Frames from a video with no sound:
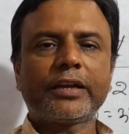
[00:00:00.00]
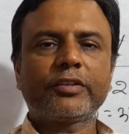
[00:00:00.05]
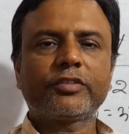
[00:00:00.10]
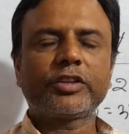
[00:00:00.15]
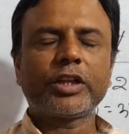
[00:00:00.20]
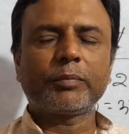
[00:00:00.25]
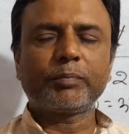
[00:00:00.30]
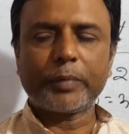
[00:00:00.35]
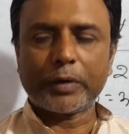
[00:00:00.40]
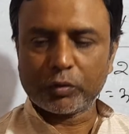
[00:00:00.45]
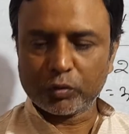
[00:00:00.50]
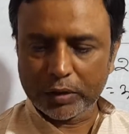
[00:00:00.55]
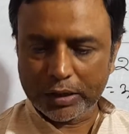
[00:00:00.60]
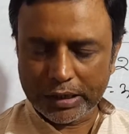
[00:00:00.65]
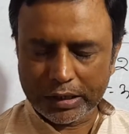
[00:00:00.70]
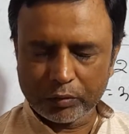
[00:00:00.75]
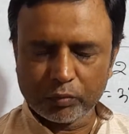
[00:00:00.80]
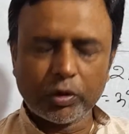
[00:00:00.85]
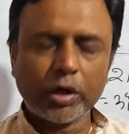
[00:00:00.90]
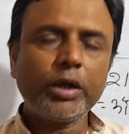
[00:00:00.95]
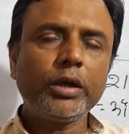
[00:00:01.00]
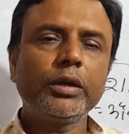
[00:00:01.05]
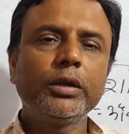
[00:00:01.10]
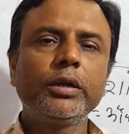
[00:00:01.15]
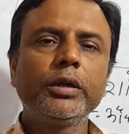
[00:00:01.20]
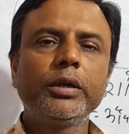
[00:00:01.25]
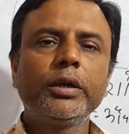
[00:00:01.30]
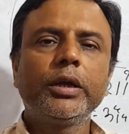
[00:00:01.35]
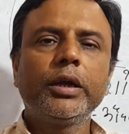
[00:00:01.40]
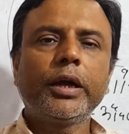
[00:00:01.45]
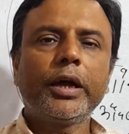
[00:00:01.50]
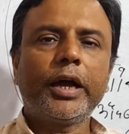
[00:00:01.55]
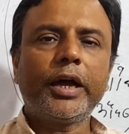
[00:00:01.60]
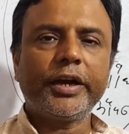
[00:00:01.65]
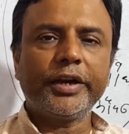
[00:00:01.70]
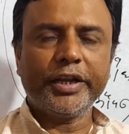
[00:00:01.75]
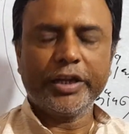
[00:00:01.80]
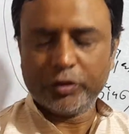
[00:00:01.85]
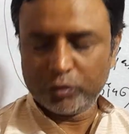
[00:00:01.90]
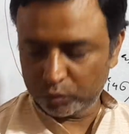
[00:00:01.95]
के स्तर पर जो है वह
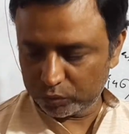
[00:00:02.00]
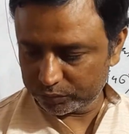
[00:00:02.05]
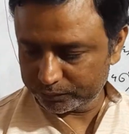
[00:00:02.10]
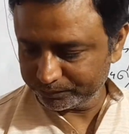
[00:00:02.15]
अंग्रेज